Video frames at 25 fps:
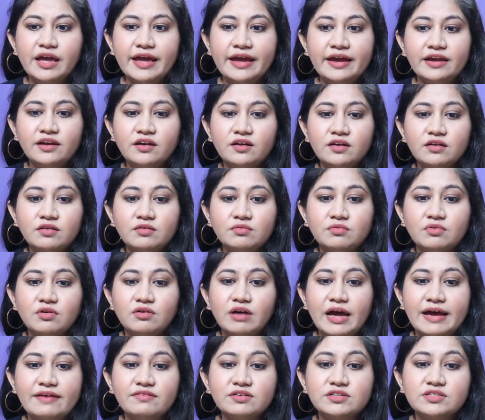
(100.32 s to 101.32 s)
एंड
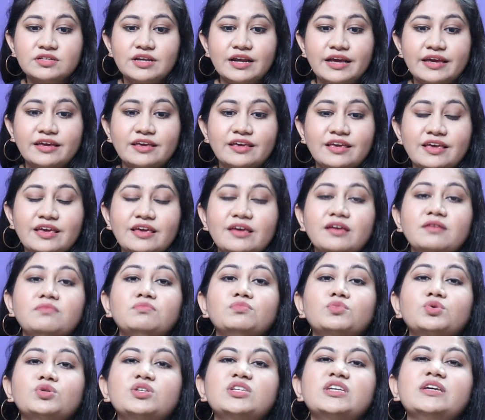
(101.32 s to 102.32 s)
आई वॉज़ लाइक कि
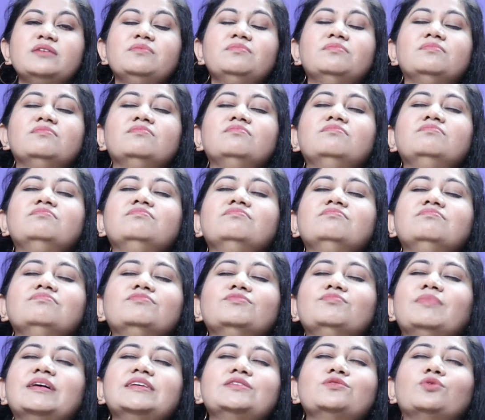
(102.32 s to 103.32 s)
मुझे
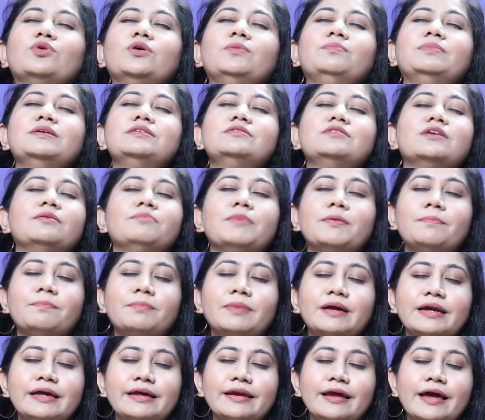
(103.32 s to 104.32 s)
बस कोई बिस्तर में
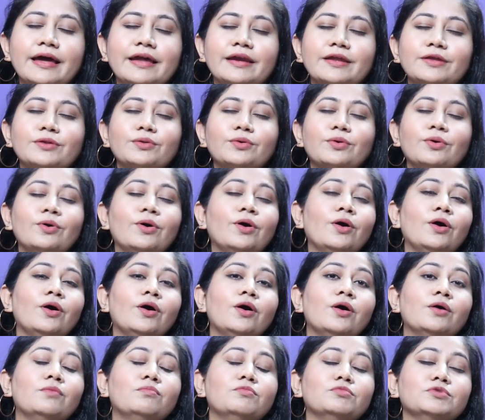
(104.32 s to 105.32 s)
पड़े रहने दो
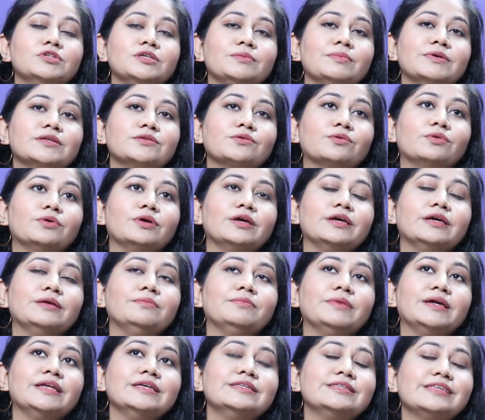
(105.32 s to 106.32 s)
मुझे बस कोई
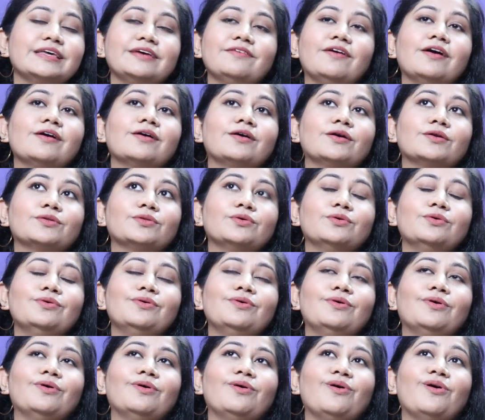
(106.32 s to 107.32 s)
मेरी सेवा कर दो
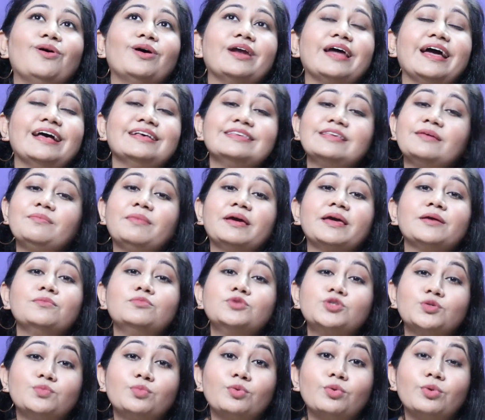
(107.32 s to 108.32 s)
और ऐसे में ये
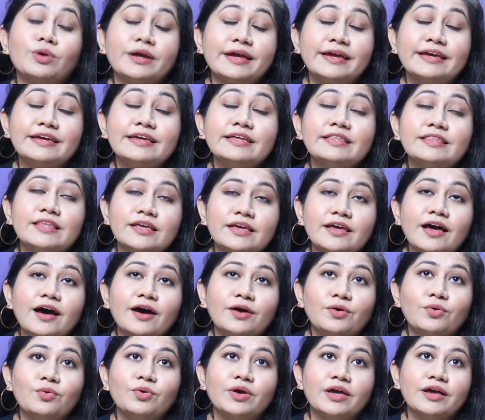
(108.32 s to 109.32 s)
मुझे बोल रहे हैं कि
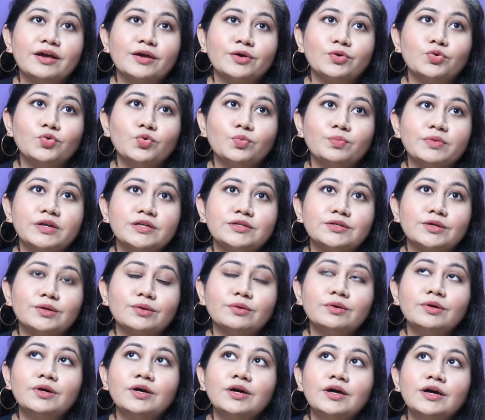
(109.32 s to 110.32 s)
तैयार होके कहीं घूमने
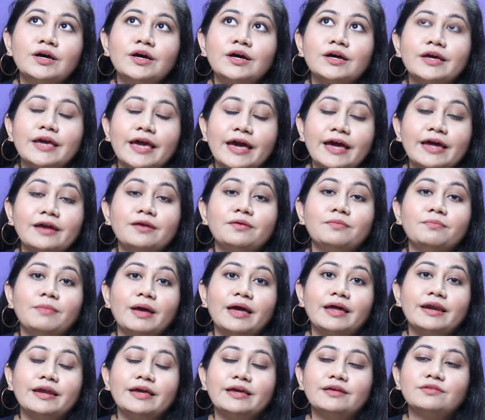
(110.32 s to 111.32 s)
चलो खैर
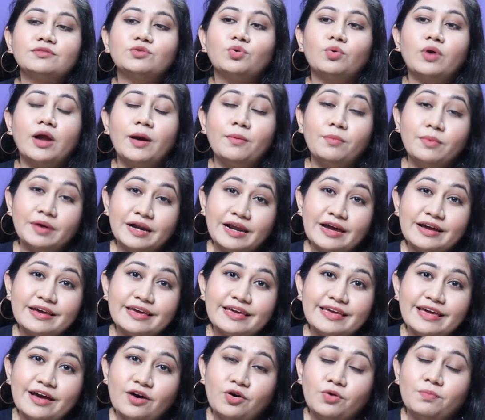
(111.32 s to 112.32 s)
मैंने थोड़ा मना
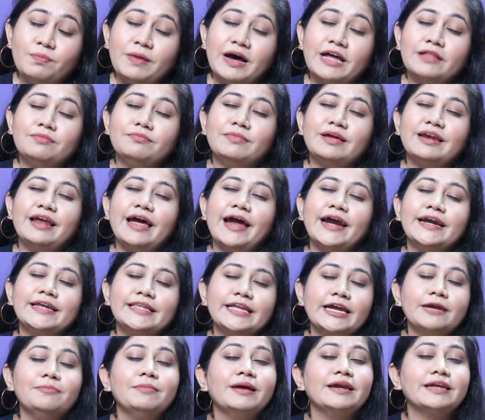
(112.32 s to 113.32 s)
किया और बाद में एट
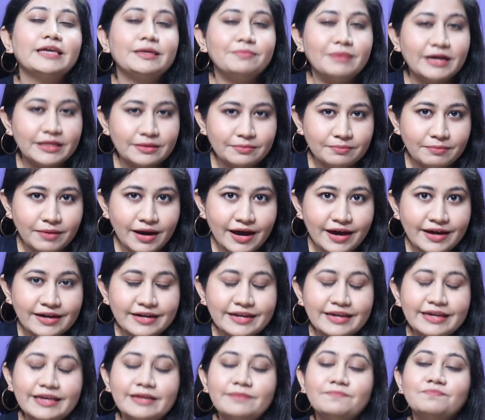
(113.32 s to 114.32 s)
द एंड की बात
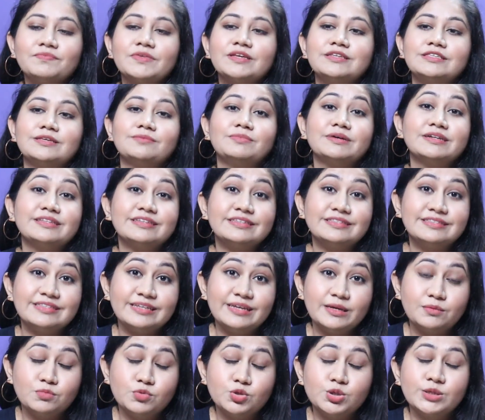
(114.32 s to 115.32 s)
मान गई
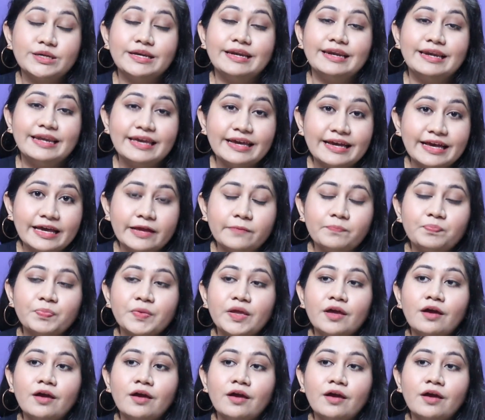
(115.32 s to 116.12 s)
ज़बरदस्ती ये मुझे ले गए